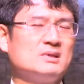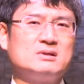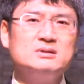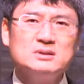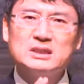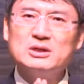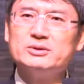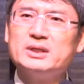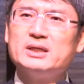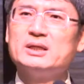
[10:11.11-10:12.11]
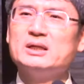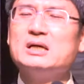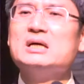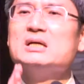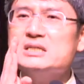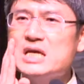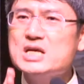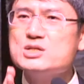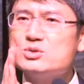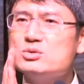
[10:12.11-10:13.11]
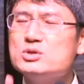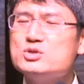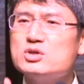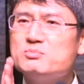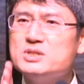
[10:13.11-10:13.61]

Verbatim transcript: 그들 가운데 예수 그리스도의